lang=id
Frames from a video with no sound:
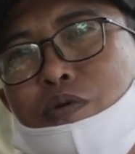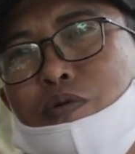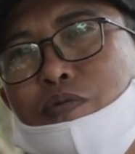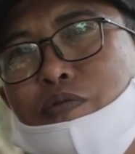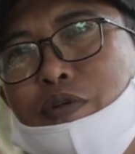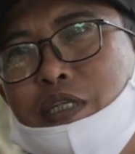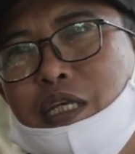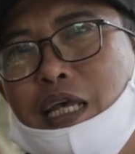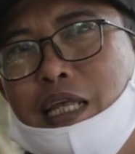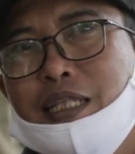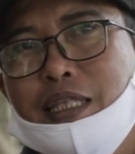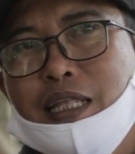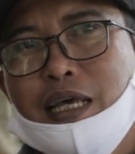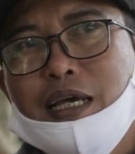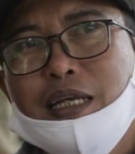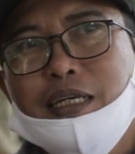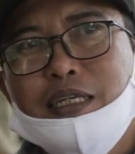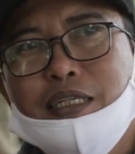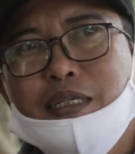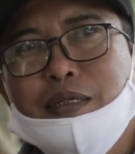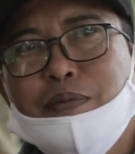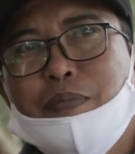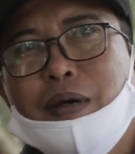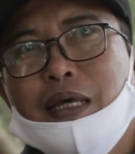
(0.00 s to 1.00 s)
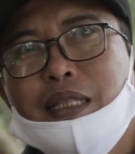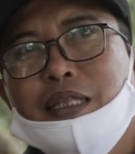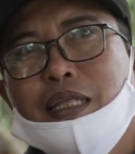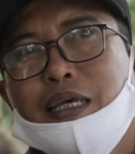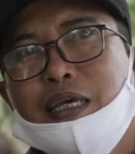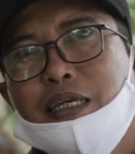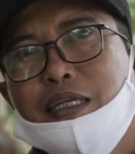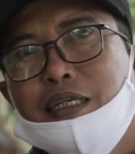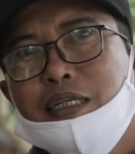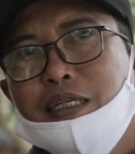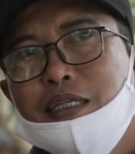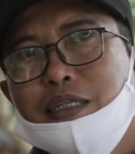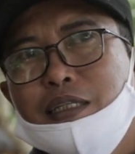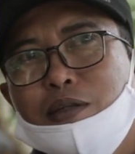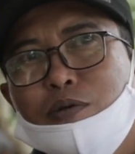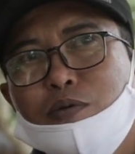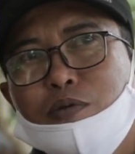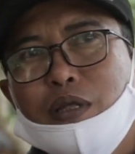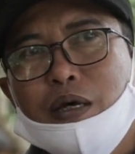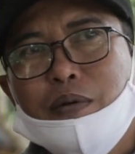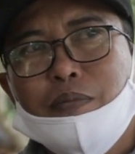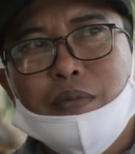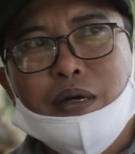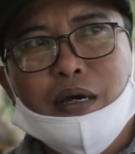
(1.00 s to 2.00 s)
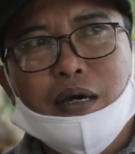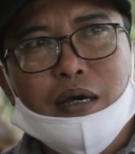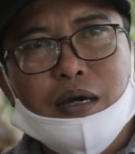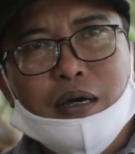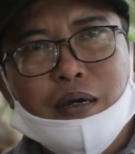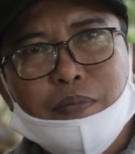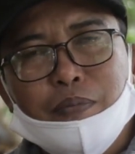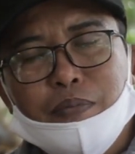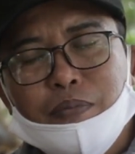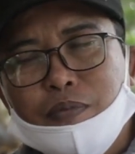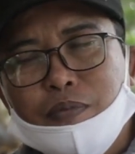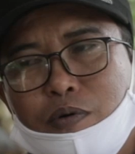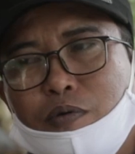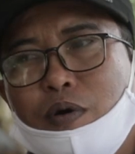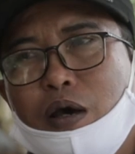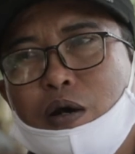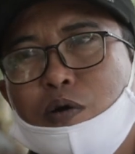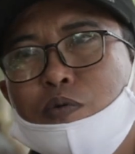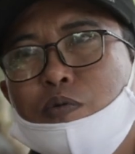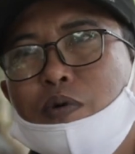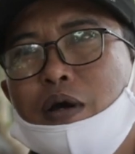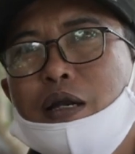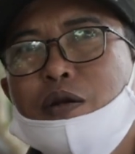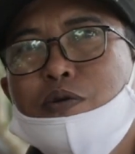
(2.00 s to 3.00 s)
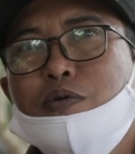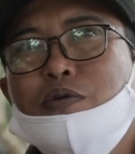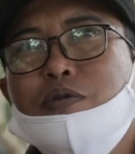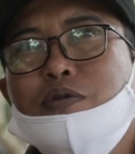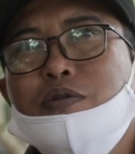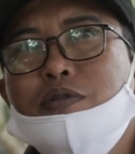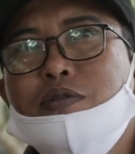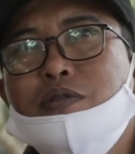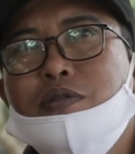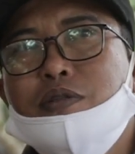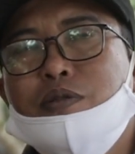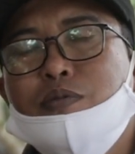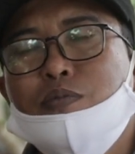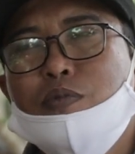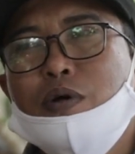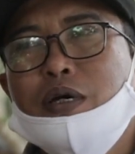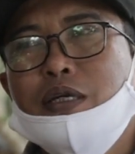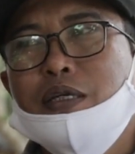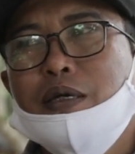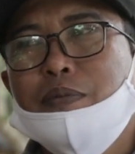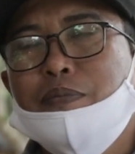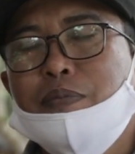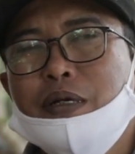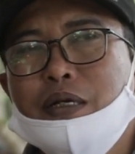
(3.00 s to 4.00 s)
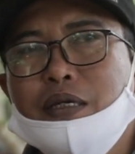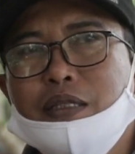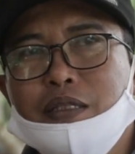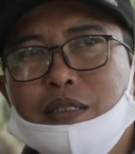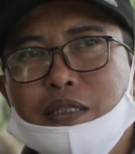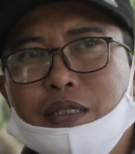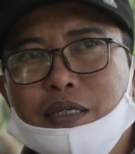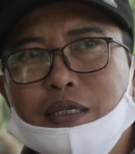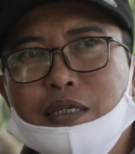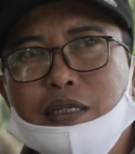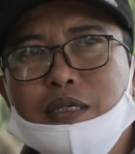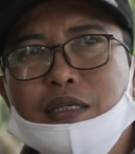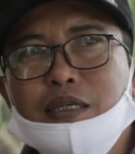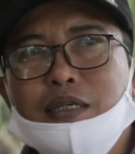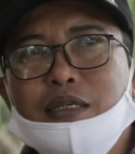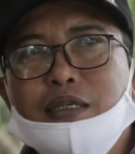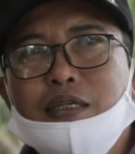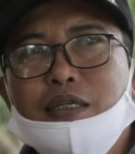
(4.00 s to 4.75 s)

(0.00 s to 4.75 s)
wisata di pantai ini terutama warung-warung semuanya berhenti